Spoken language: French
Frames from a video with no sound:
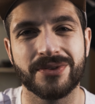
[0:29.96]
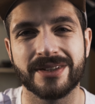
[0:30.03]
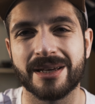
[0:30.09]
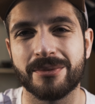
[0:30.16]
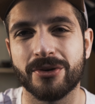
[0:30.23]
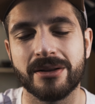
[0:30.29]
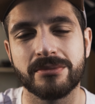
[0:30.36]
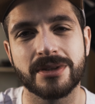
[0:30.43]
je vais
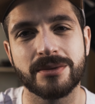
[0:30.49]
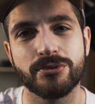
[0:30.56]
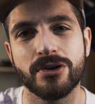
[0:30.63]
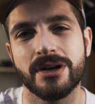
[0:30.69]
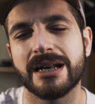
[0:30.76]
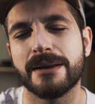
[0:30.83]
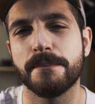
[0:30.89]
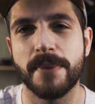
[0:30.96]
t'apprendre un petit
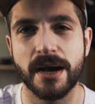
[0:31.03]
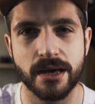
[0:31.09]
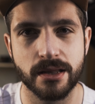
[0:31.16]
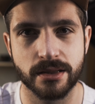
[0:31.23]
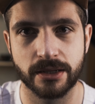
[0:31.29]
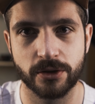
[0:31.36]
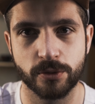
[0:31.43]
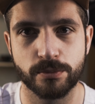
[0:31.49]
peu les
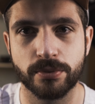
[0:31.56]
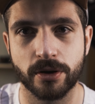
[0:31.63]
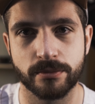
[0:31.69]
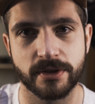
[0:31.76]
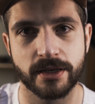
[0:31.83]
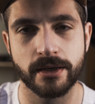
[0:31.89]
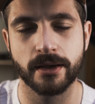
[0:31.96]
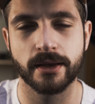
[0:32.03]
bases d'Adobe
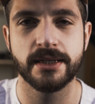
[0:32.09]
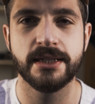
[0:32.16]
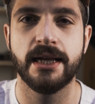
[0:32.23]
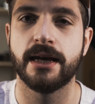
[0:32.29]
Premiere.